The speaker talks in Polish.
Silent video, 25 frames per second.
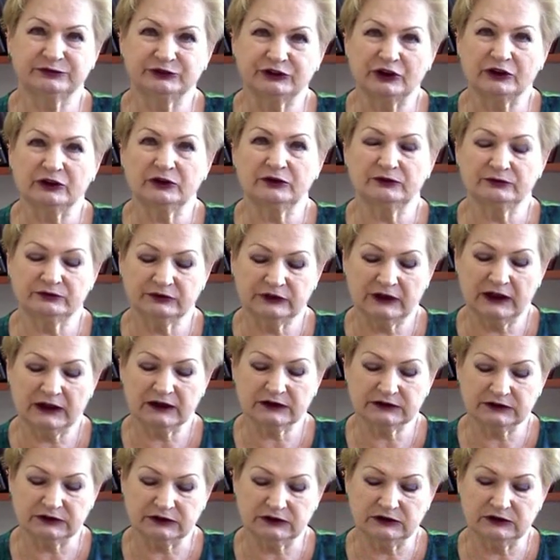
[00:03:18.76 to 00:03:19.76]
to, w
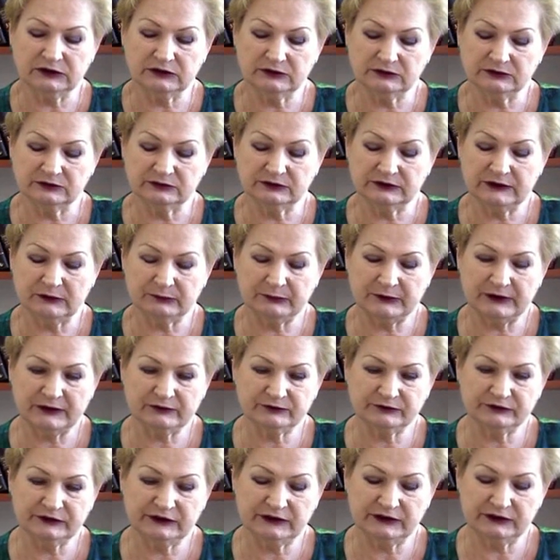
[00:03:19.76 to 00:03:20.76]
jaki
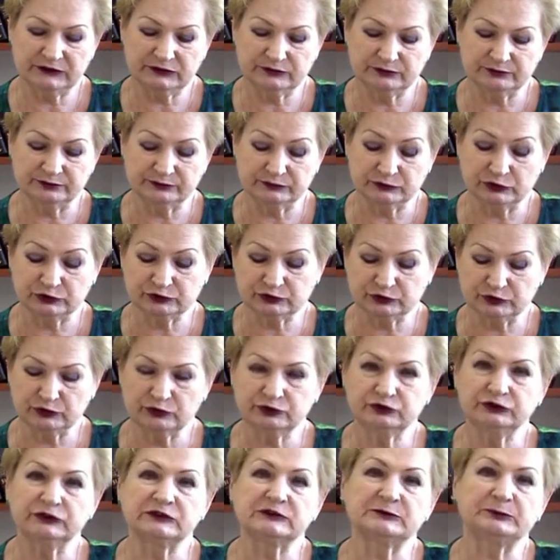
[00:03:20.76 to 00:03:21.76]
naprawdę no,
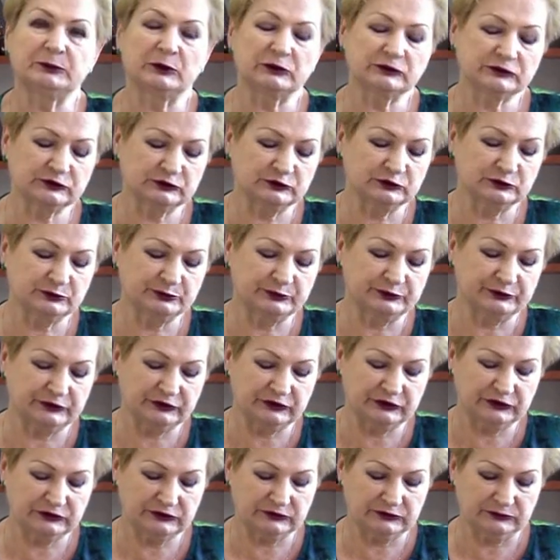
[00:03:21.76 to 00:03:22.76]
trudny sposób
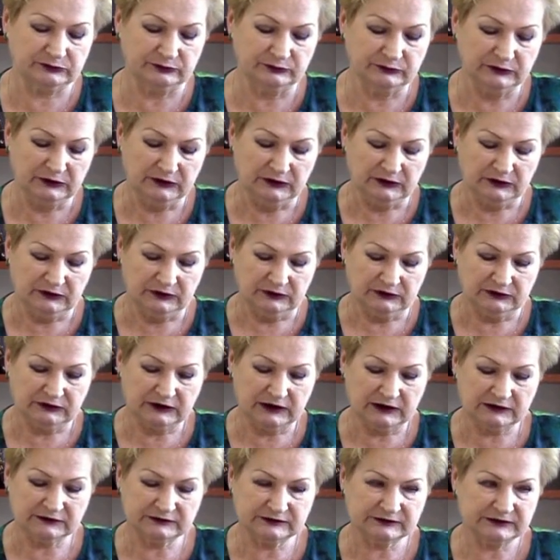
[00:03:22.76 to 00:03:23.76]
i
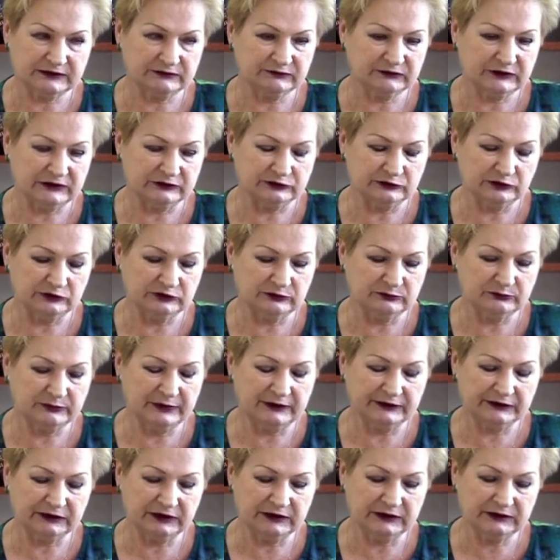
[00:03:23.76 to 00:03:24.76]
jak stawiano im
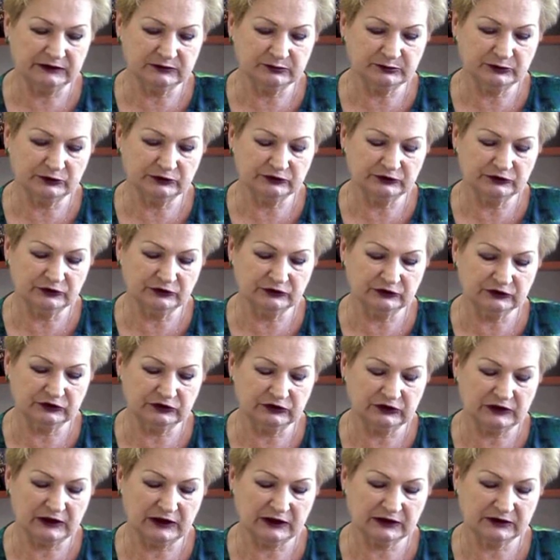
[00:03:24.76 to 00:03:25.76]
bariery pod
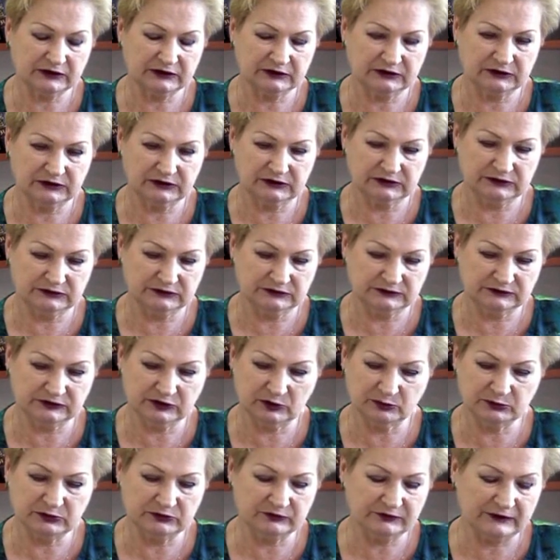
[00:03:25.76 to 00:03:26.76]
nogi, jak e,
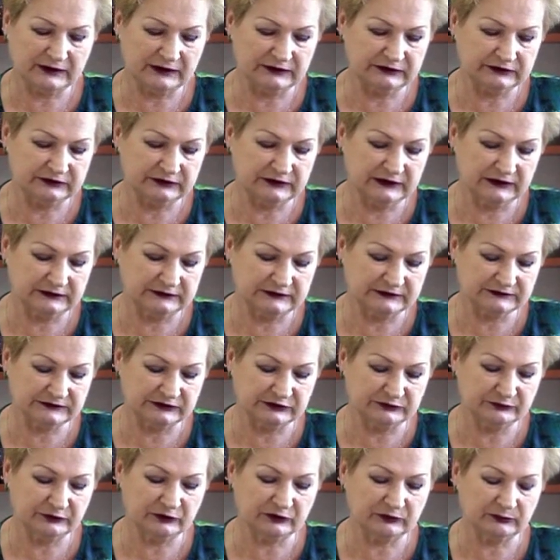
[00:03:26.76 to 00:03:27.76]
zdobywali dla
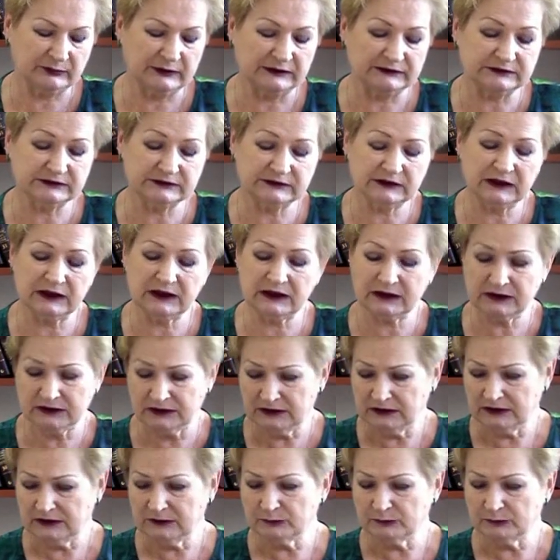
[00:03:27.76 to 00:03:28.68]
nas informacje. A